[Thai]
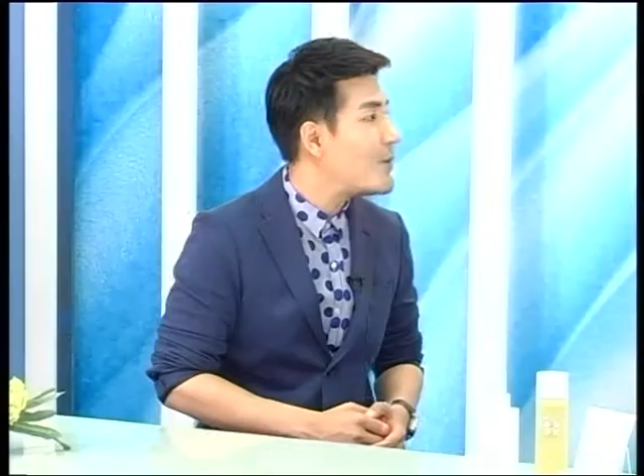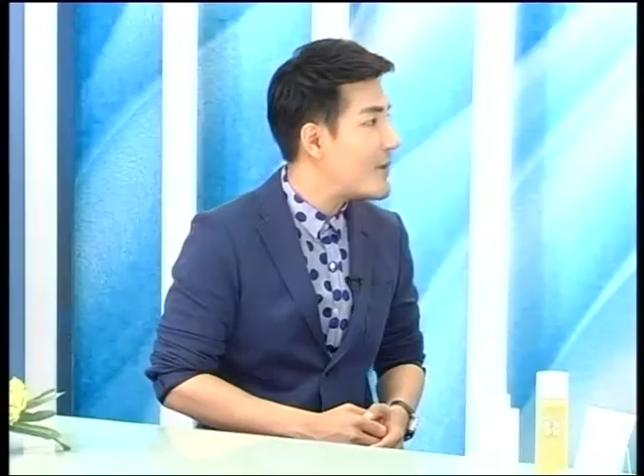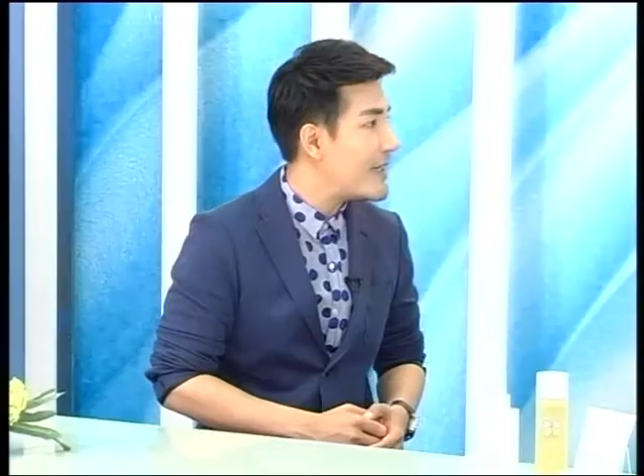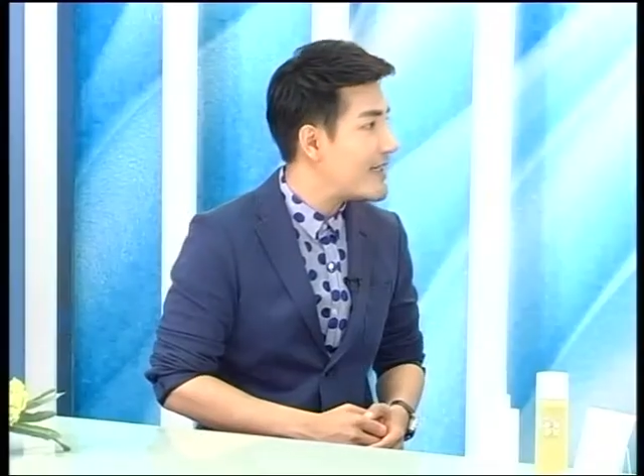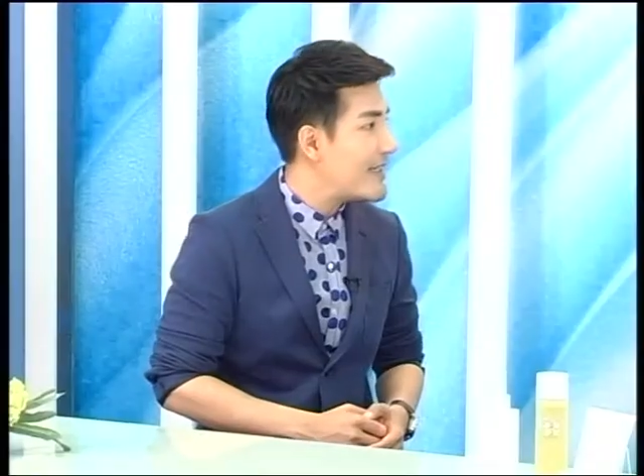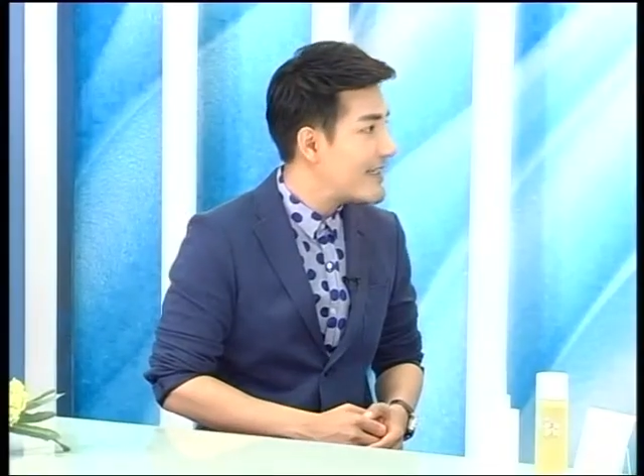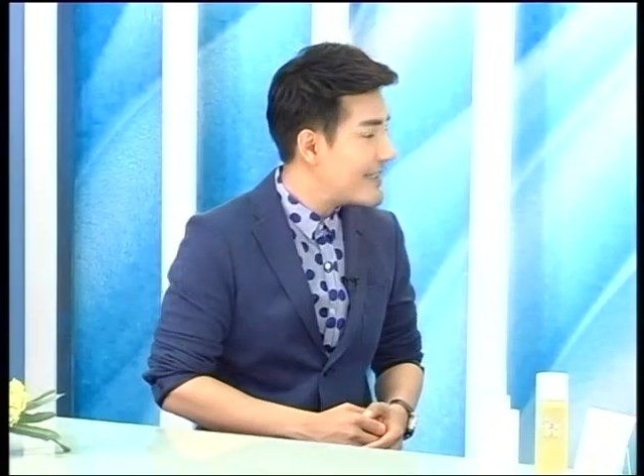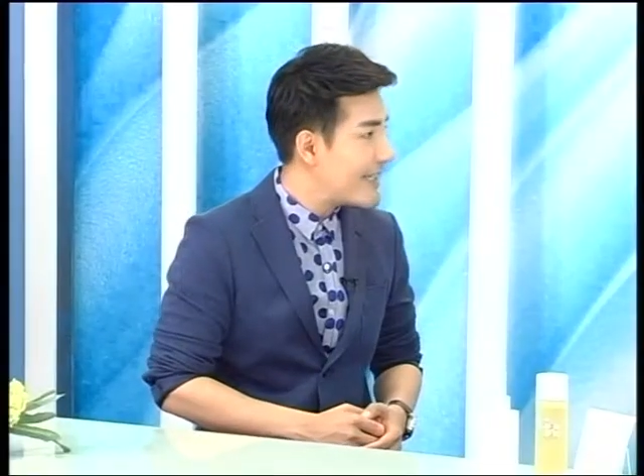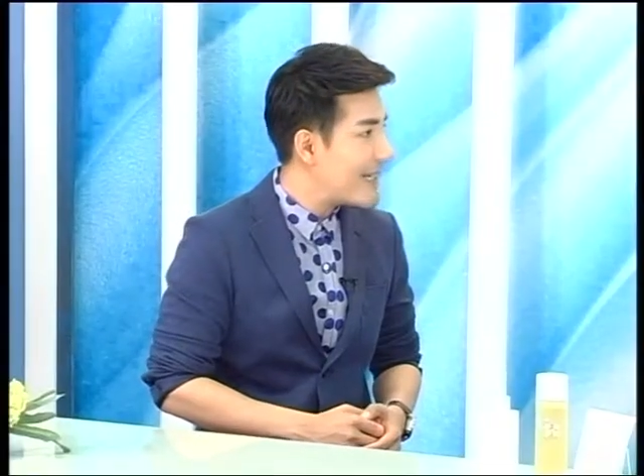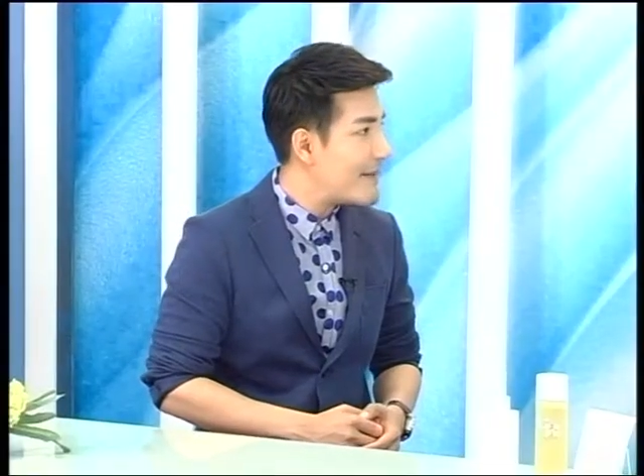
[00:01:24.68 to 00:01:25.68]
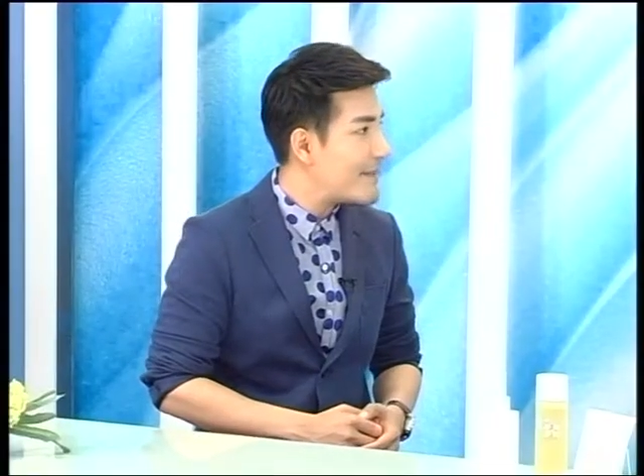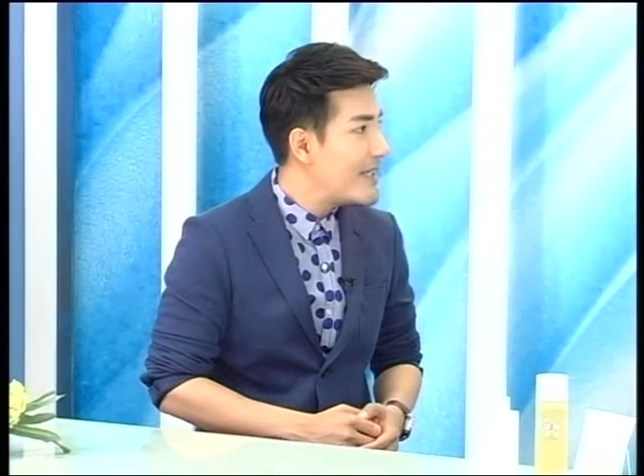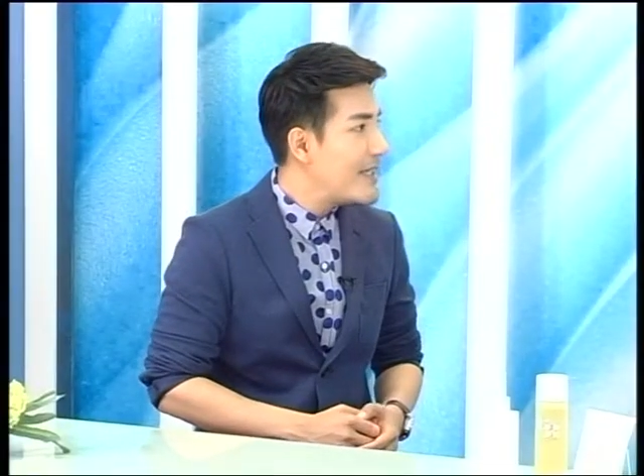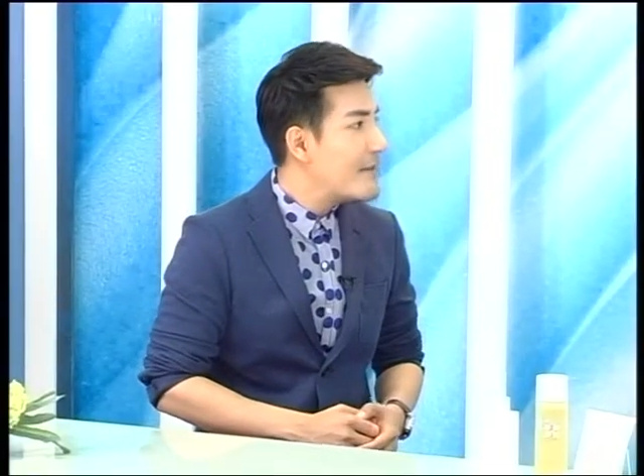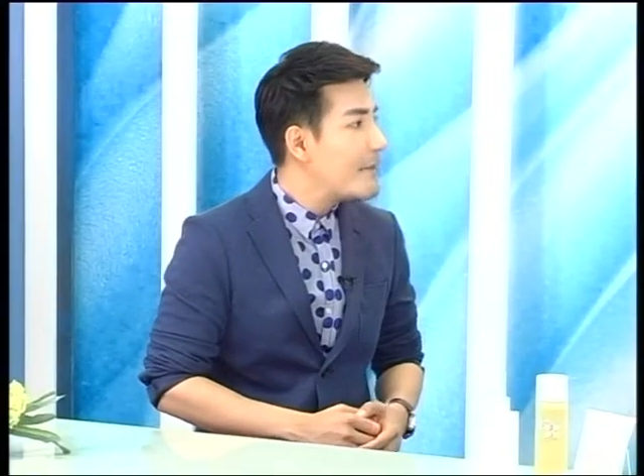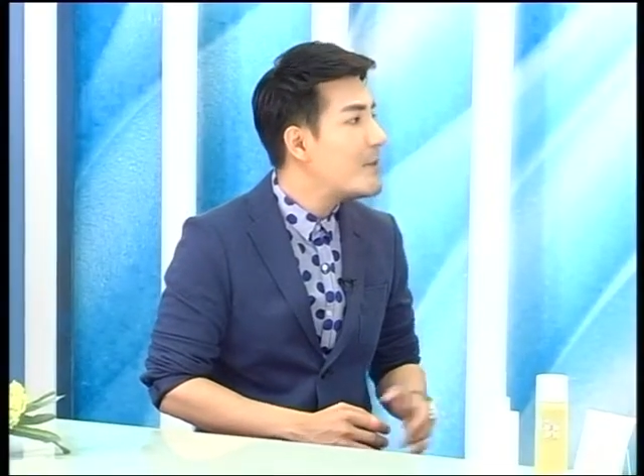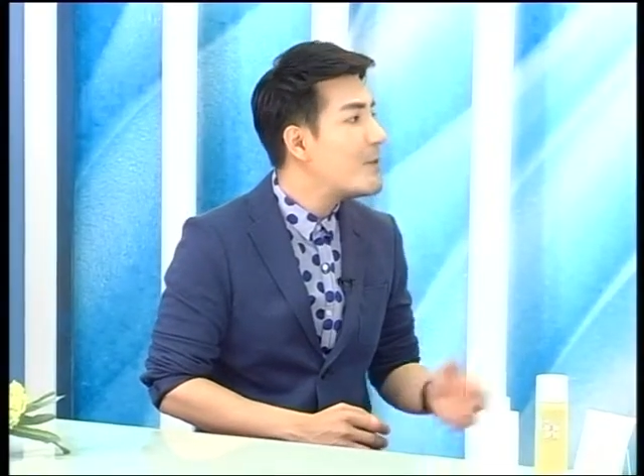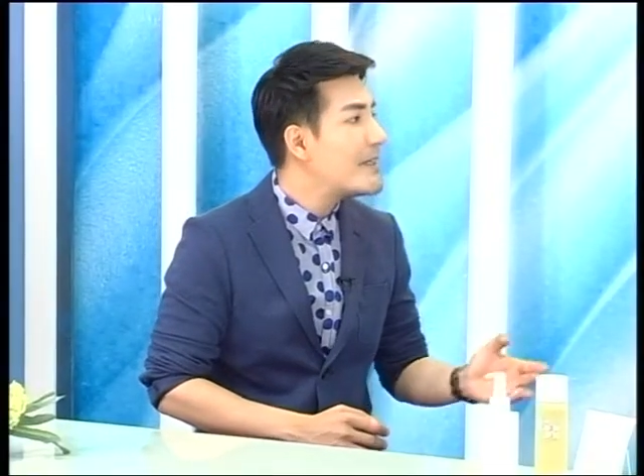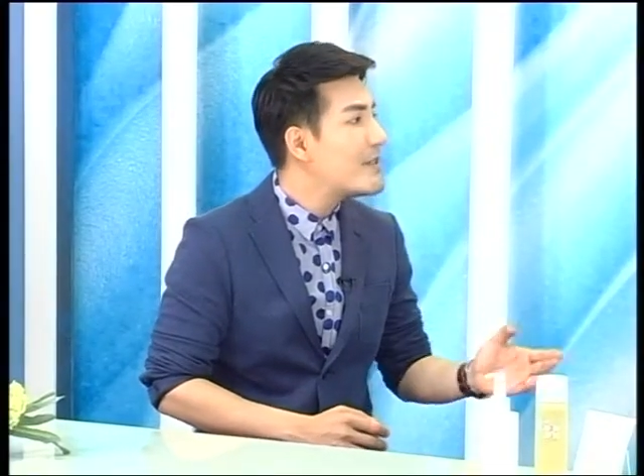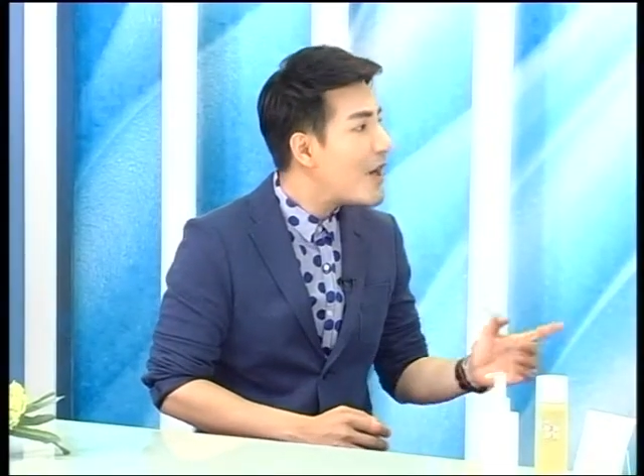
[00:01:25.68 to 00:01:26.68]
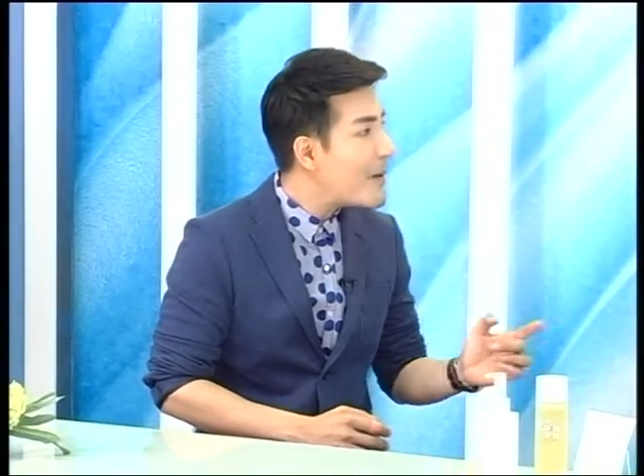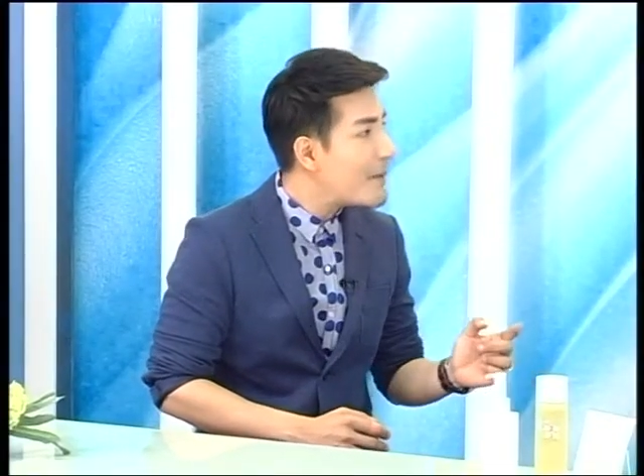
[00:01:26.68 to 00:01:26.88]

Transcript: ด้วยนะครับ พี่รวยชอบ